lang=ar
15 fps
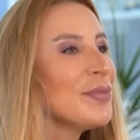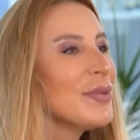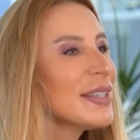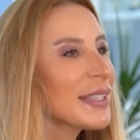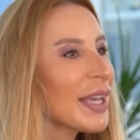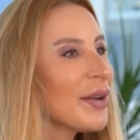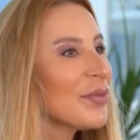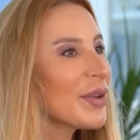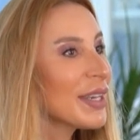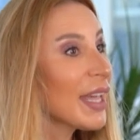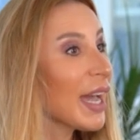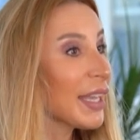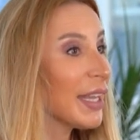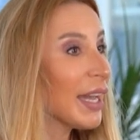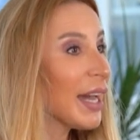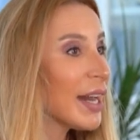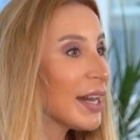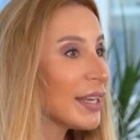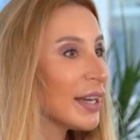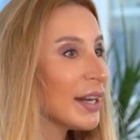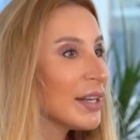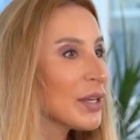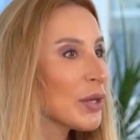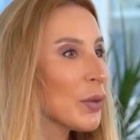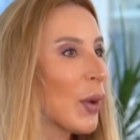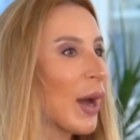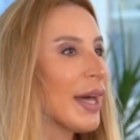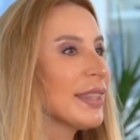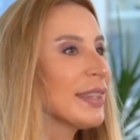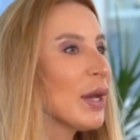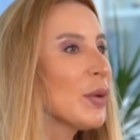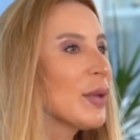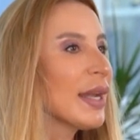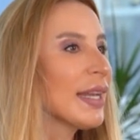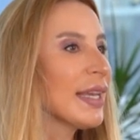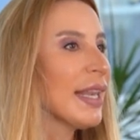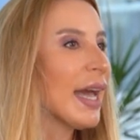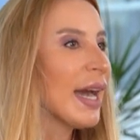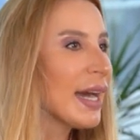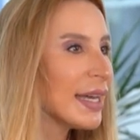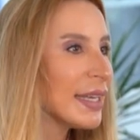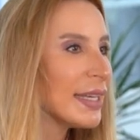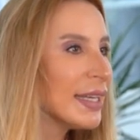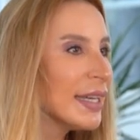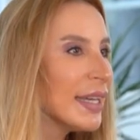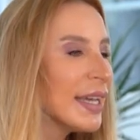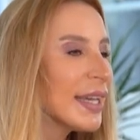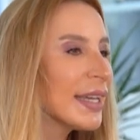بليز آه، خبرنا عن حالك وعن دورك الحالي